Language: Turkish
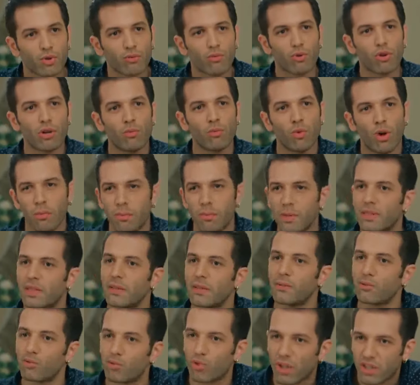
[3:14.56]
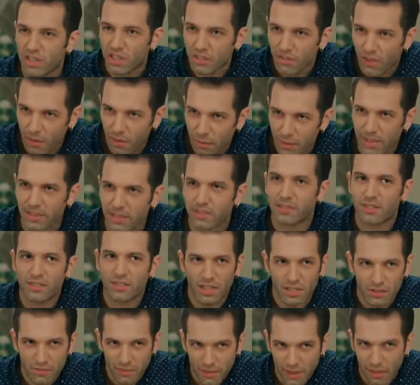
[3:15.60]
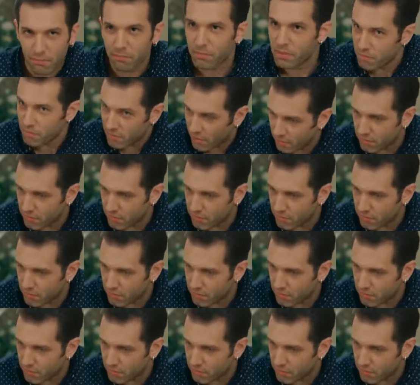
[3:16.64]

biz onu böyle muhabbetle bir güzel kıvama getireceğiz falan